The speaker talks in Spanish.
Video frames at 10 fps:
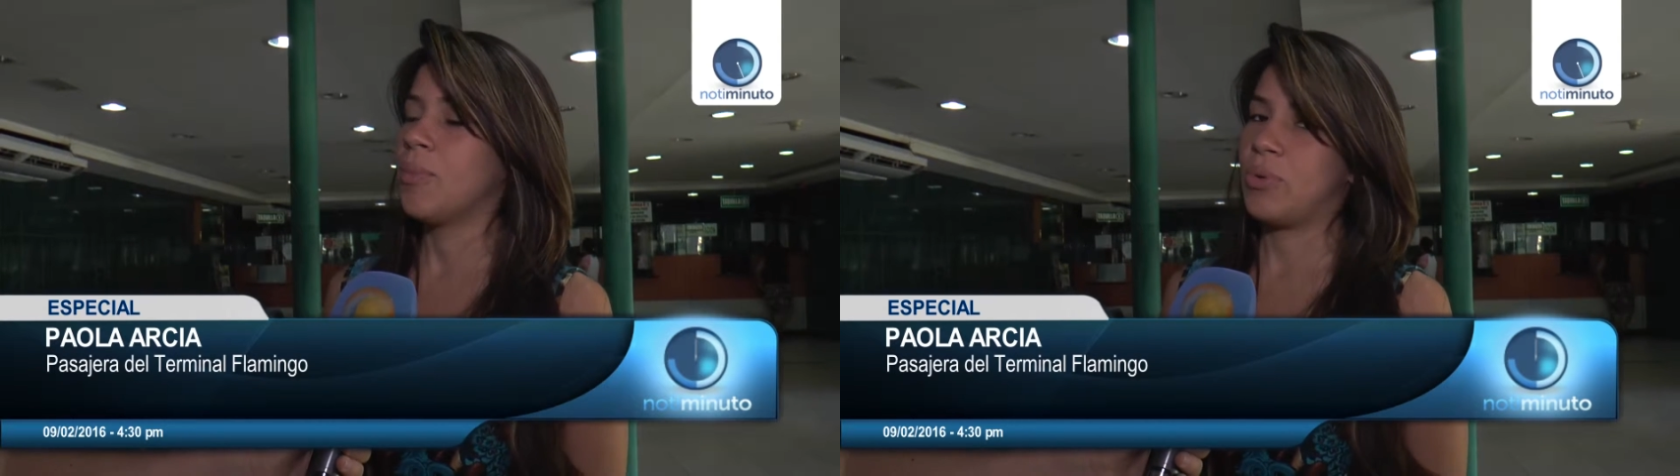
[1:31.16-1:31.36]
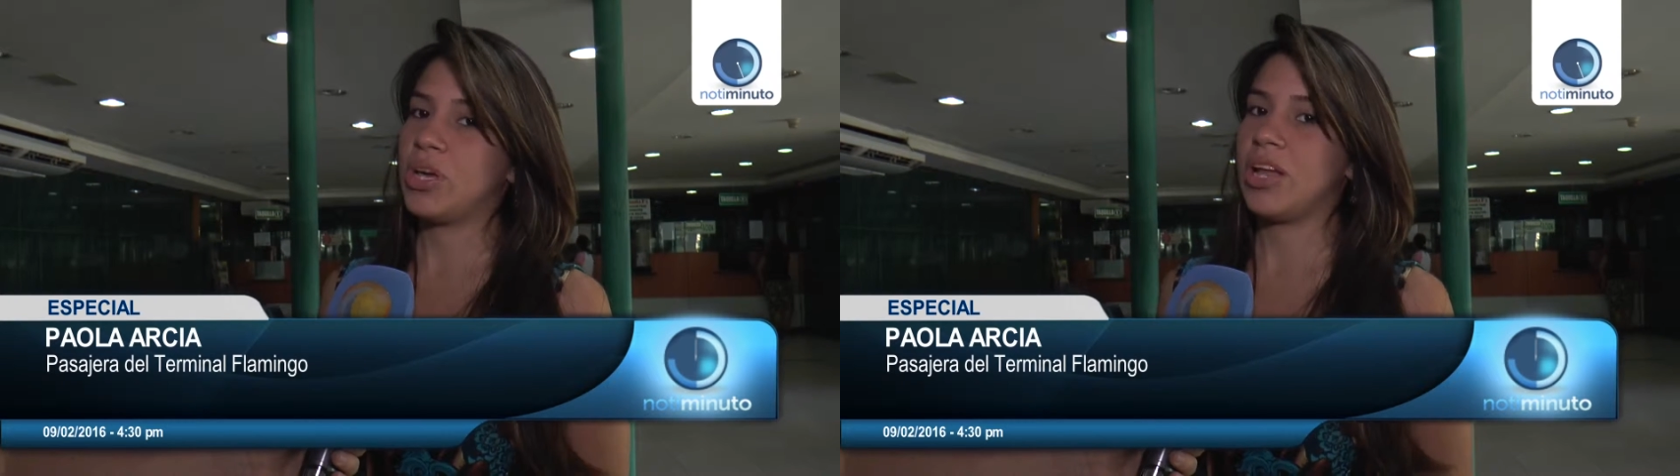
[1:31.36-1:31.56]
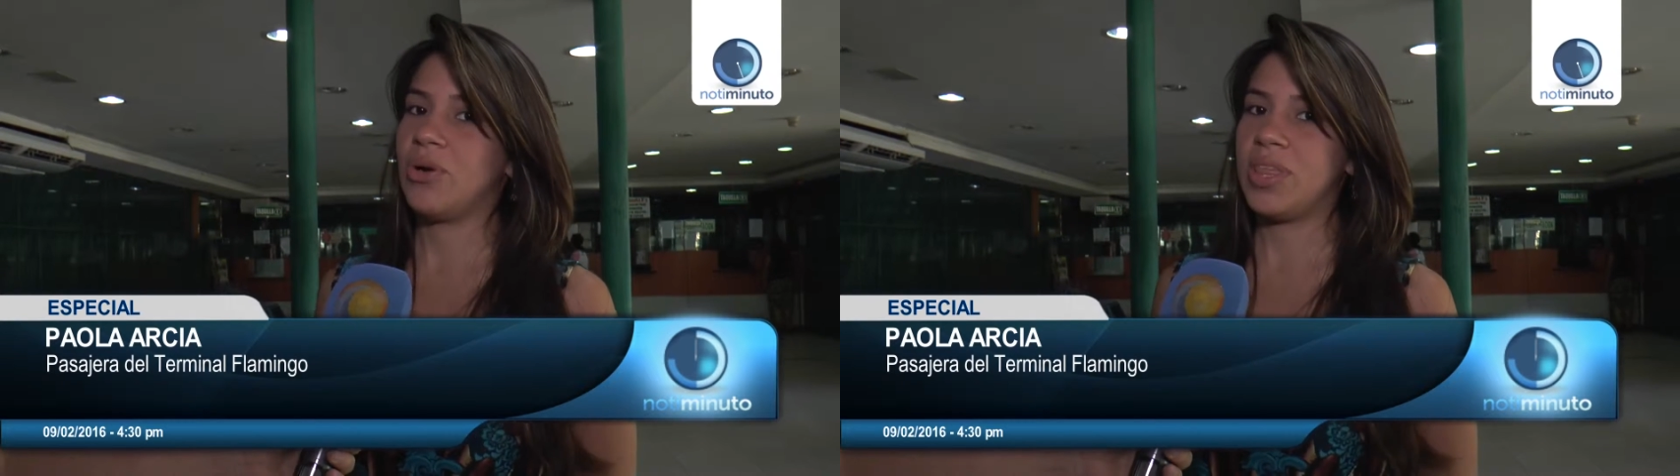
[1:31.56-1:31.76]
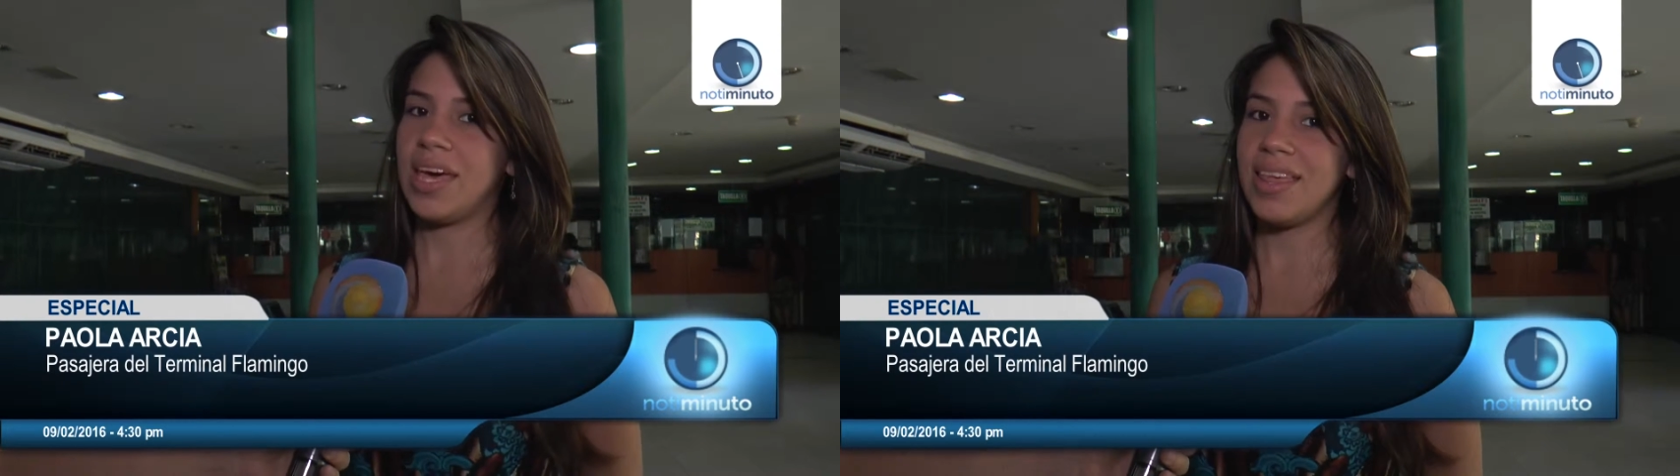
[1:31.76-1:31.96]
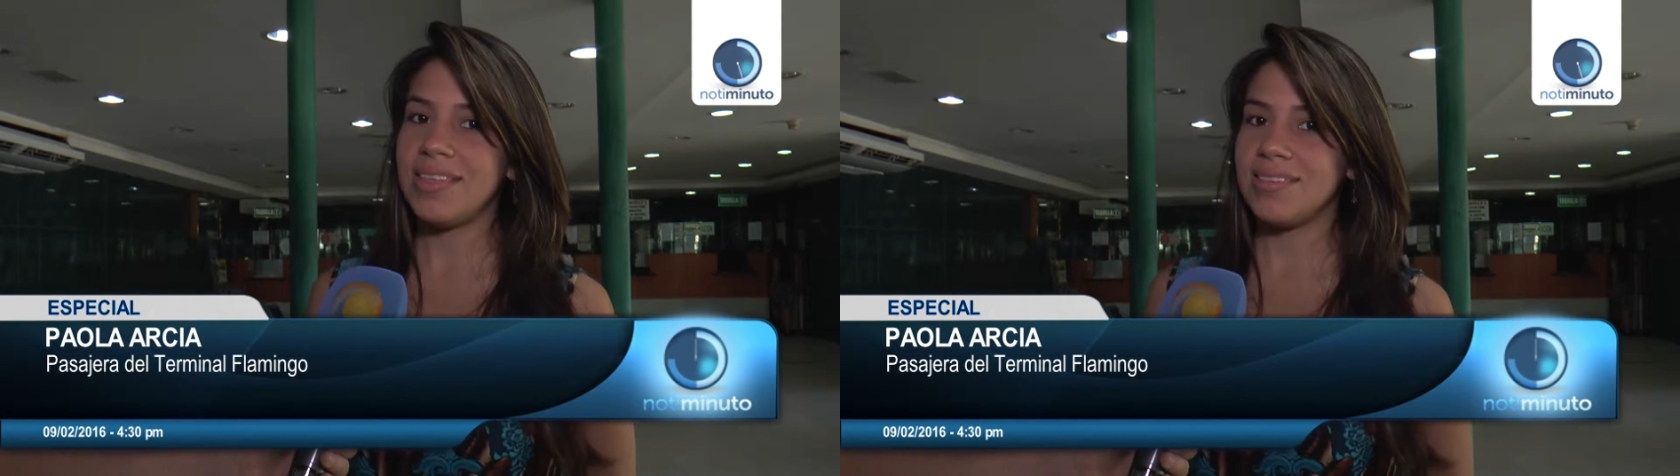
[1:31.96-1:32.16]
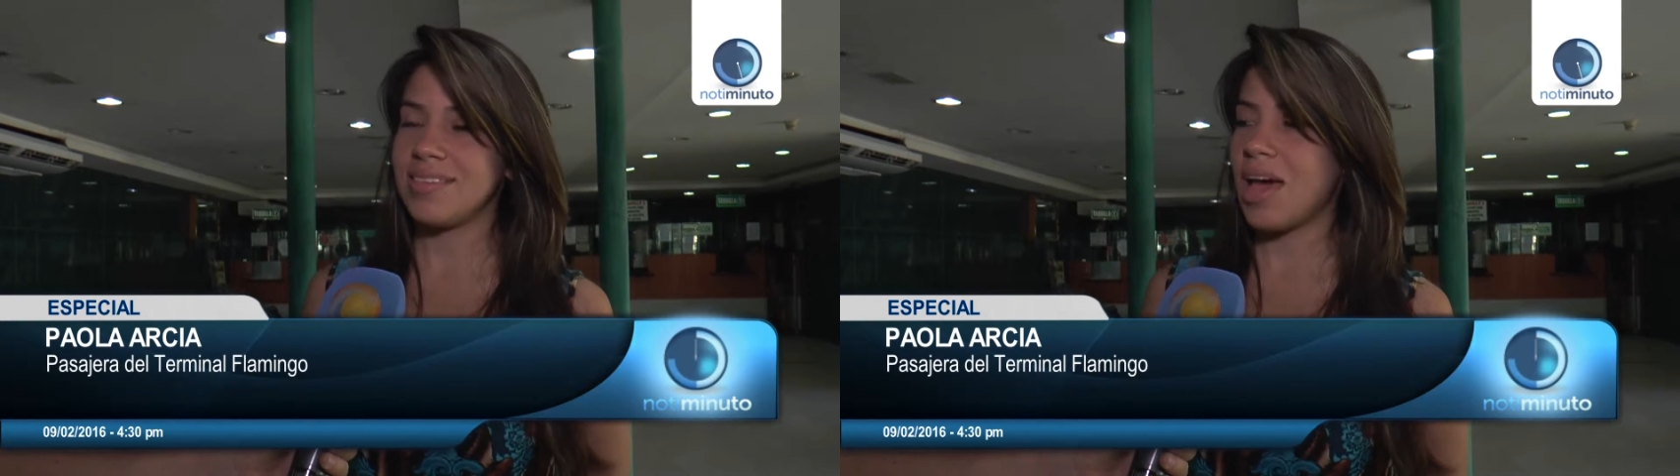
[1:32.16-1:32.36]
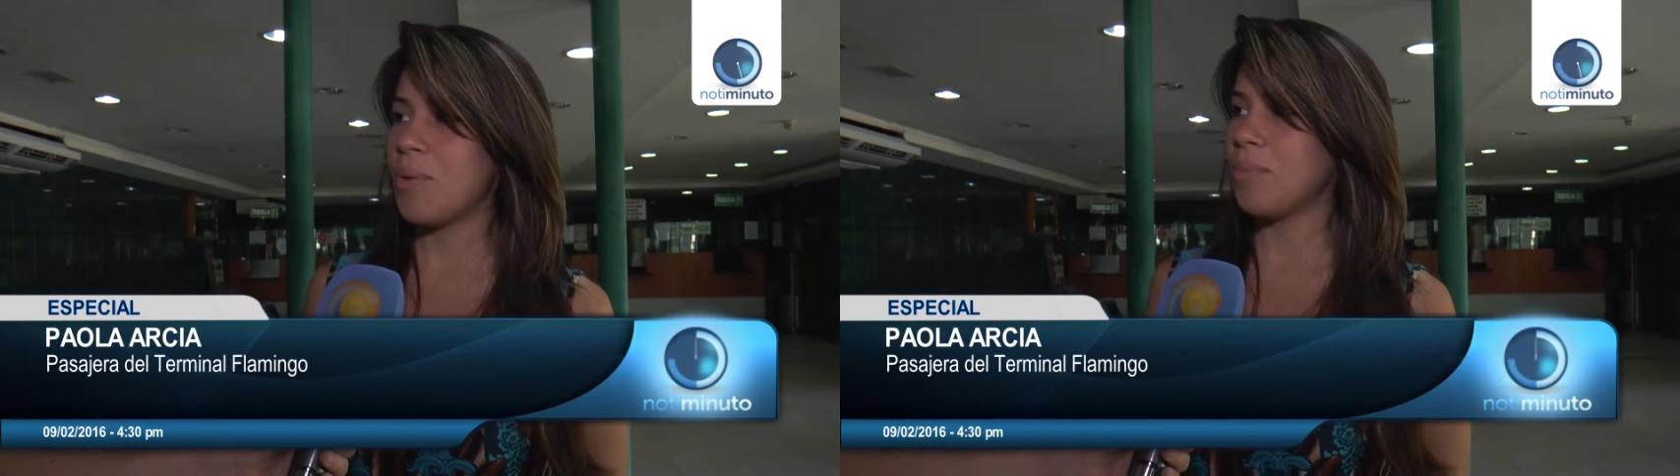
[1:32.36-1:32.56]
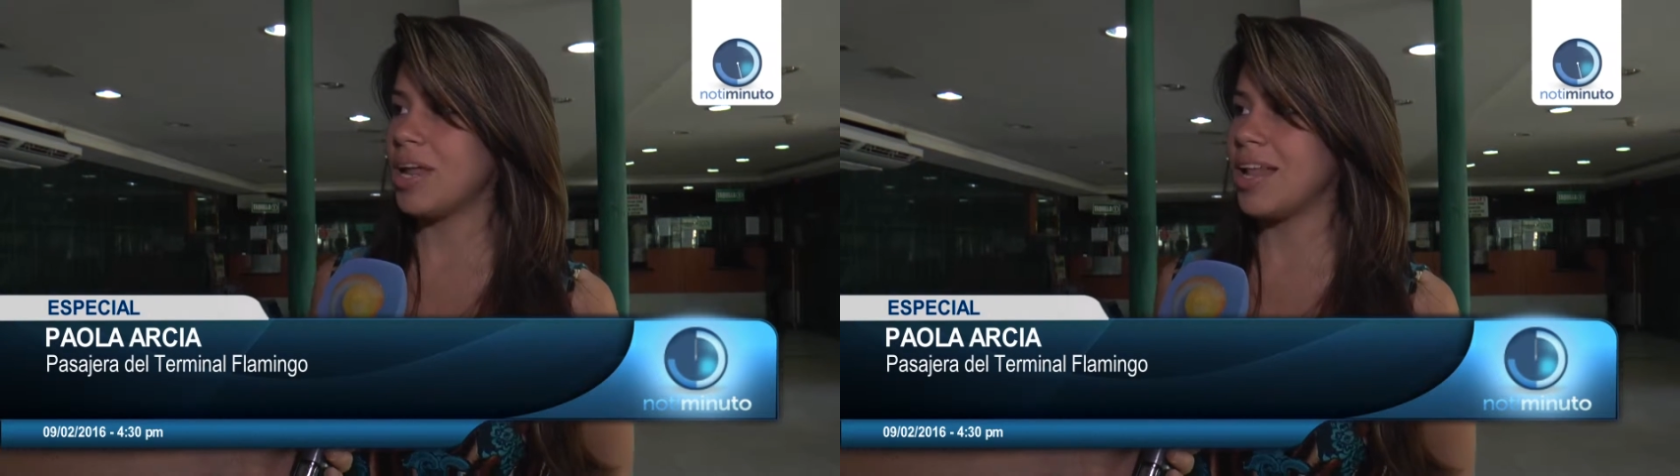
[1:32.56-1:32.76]
porque los días de
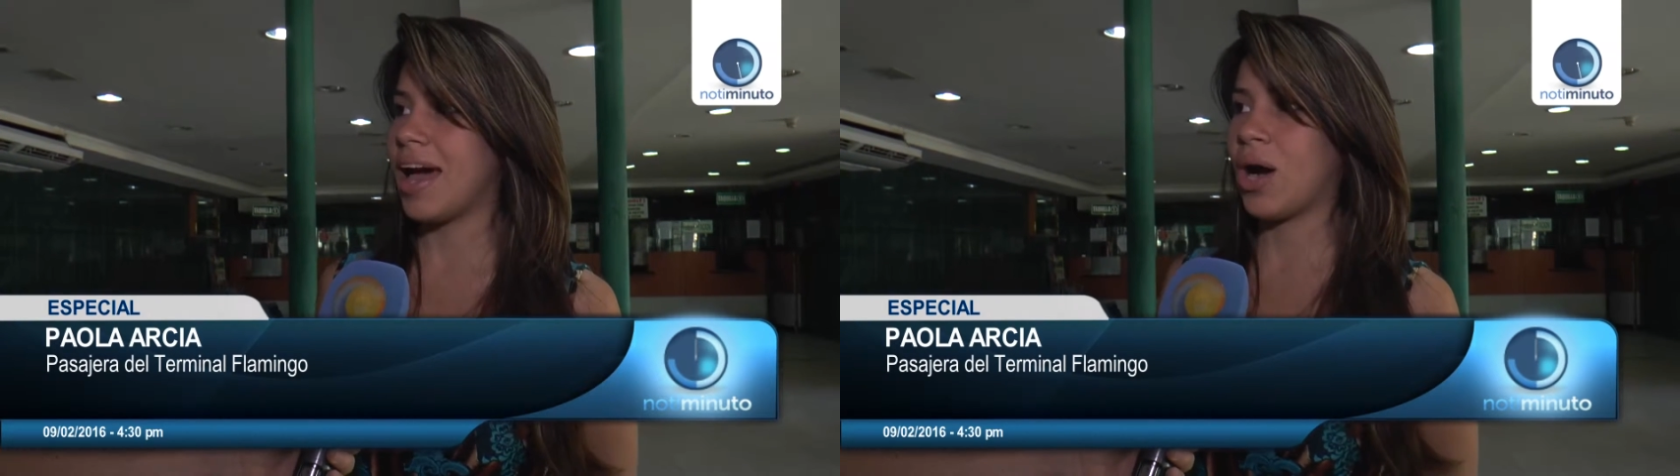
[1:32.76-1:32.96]
diciembre las